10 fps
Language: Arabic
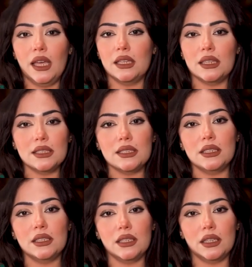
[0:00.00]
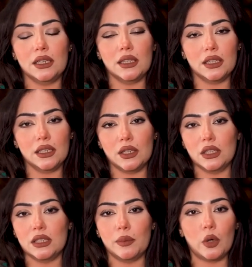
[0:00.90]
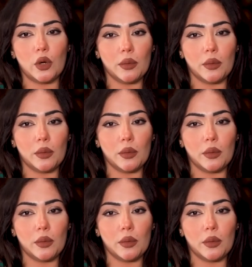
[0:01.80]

ان انت آه، نبقى